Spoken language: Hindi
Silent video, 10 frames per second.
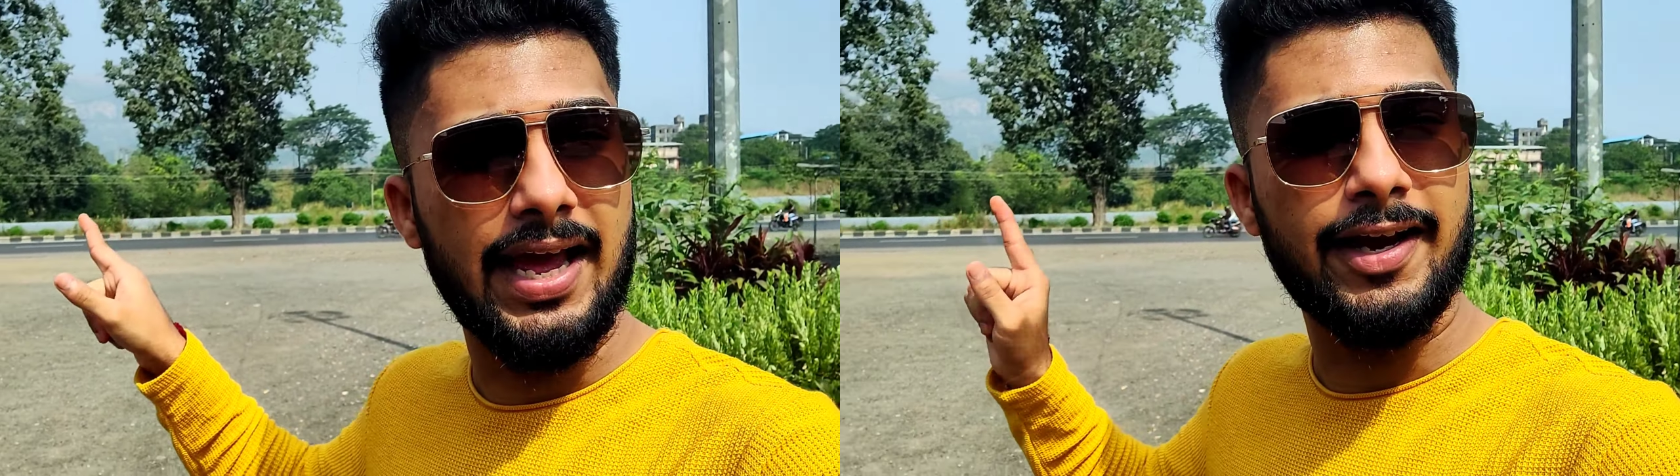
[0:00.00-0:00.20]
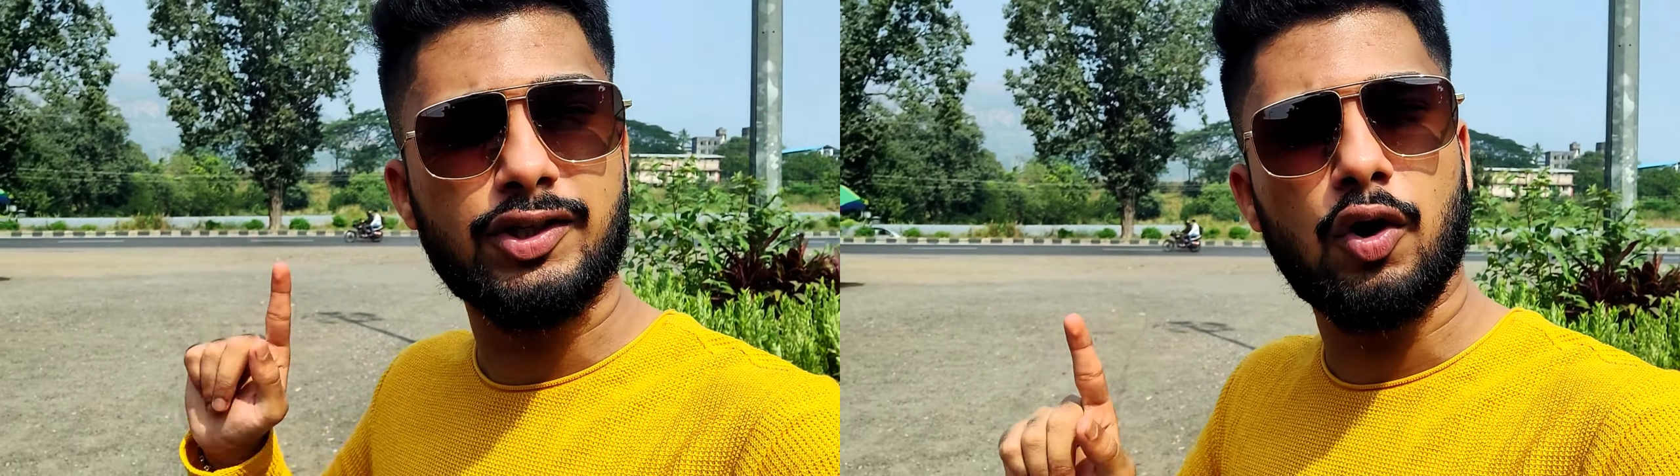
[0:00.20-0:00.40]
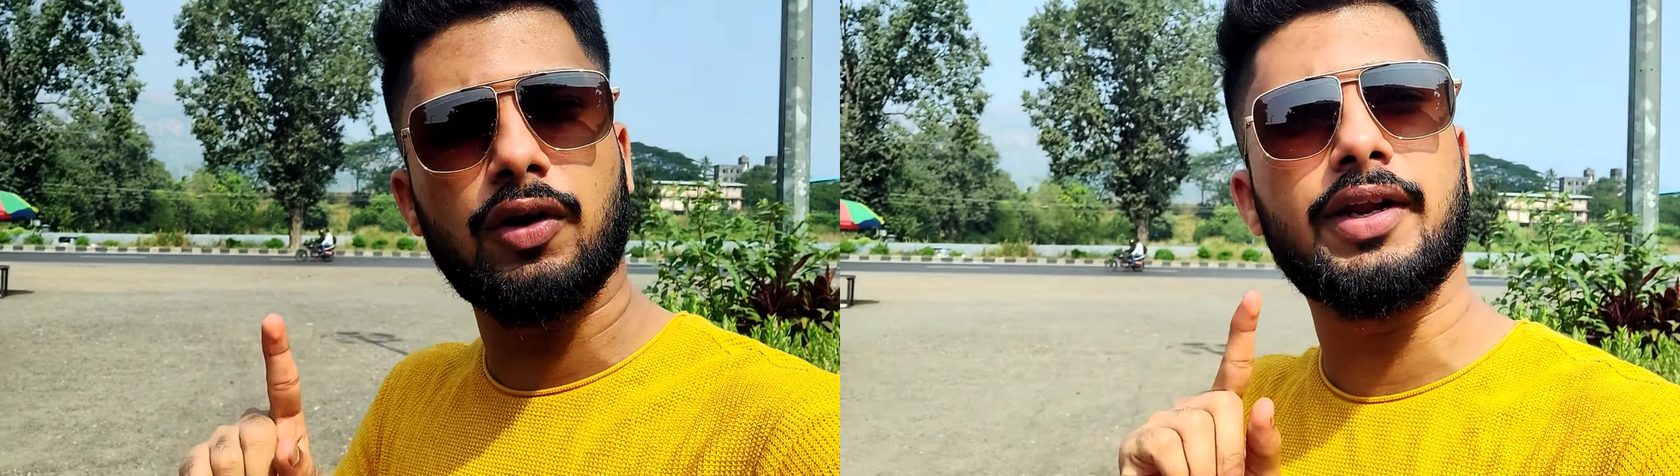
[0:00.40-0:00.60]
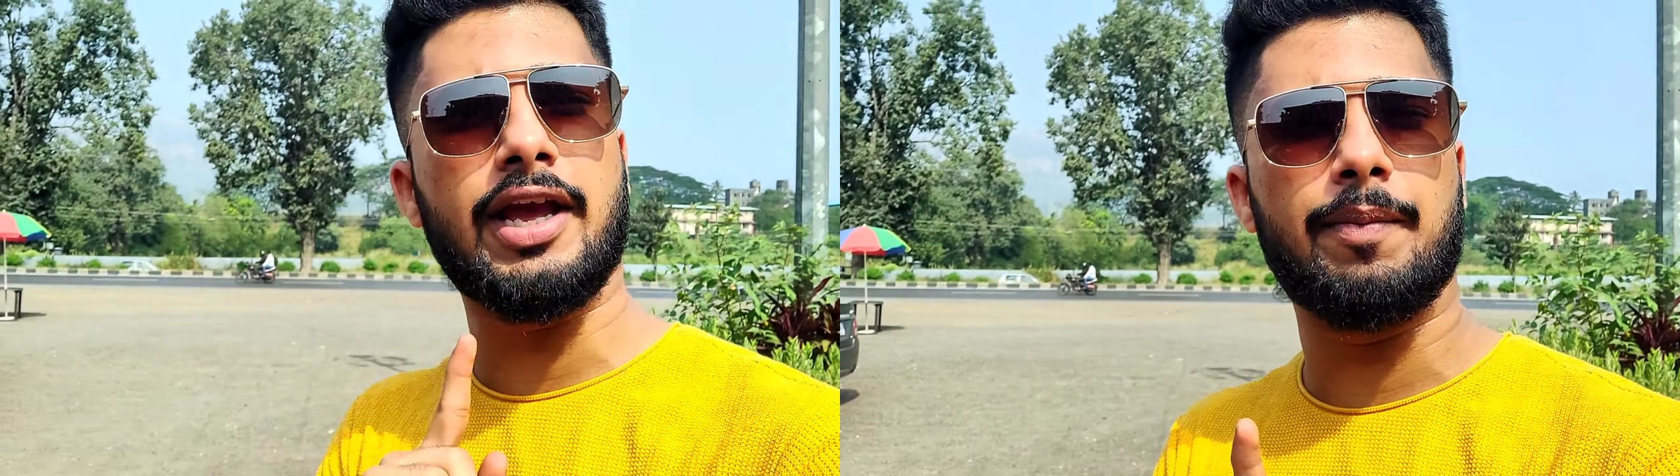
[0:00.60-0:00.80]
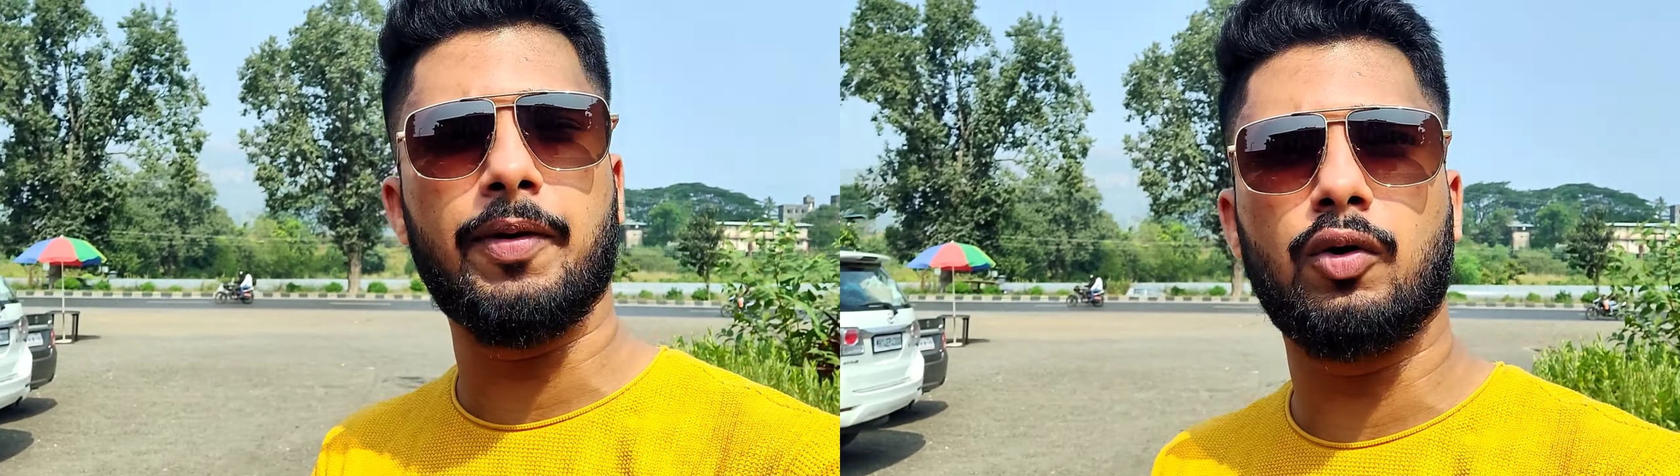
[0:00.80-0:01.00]
स्नैक्स कॉर्नर
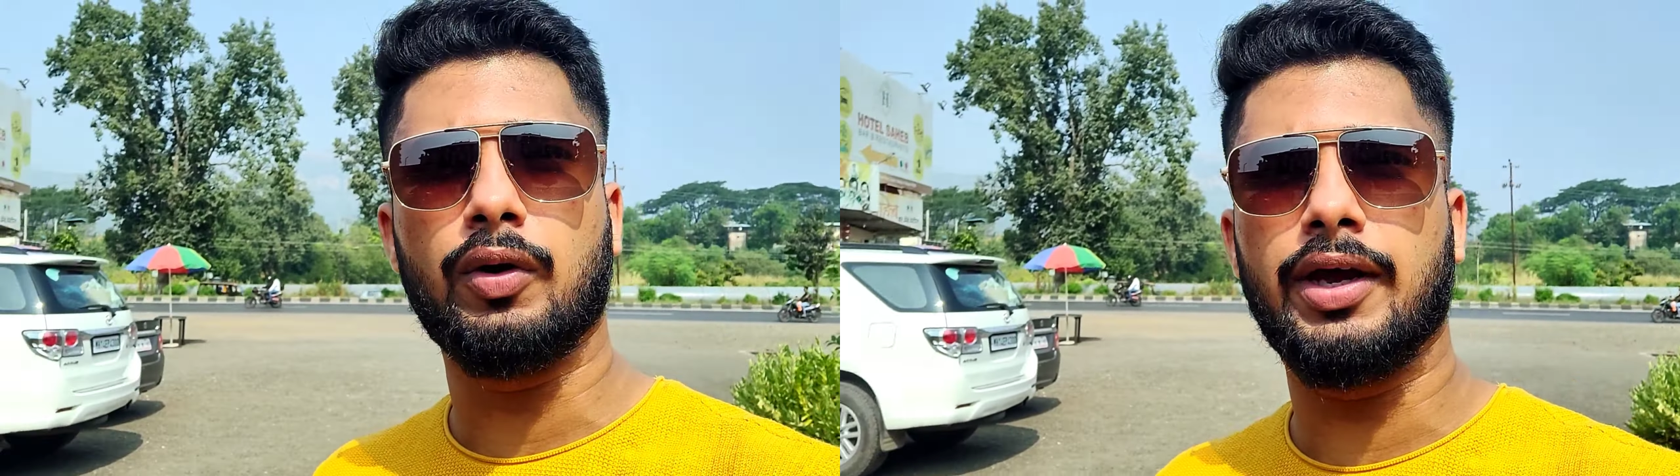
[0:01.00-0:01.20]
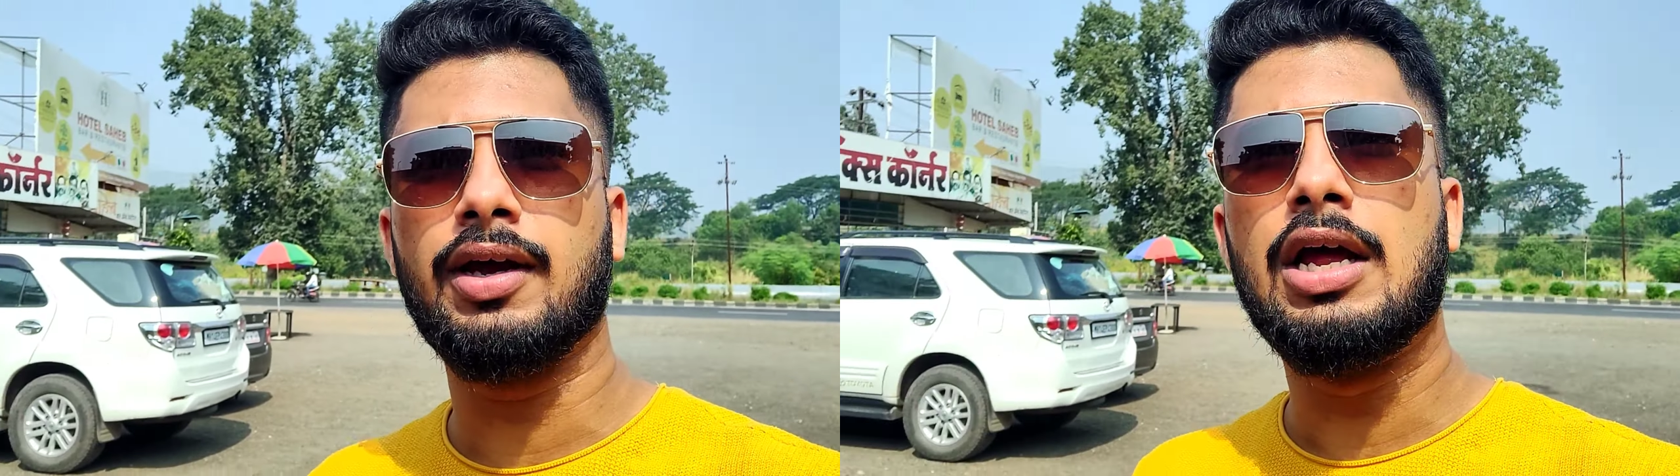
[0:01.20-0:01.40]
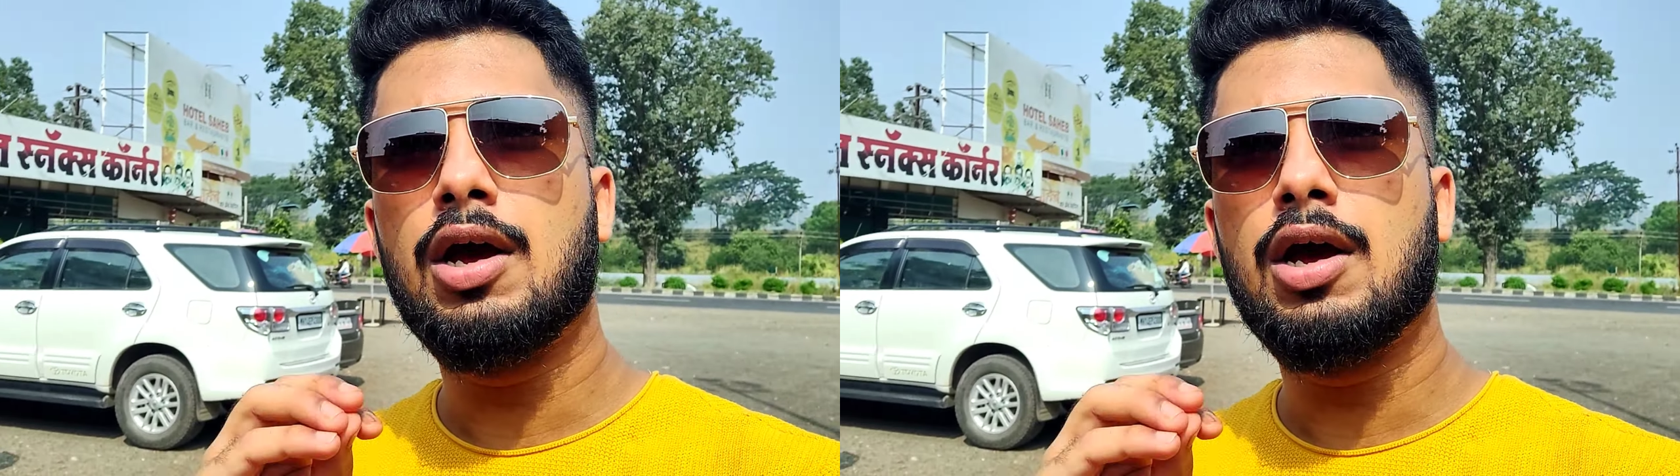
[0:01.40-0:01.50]
यहाँ पे रुके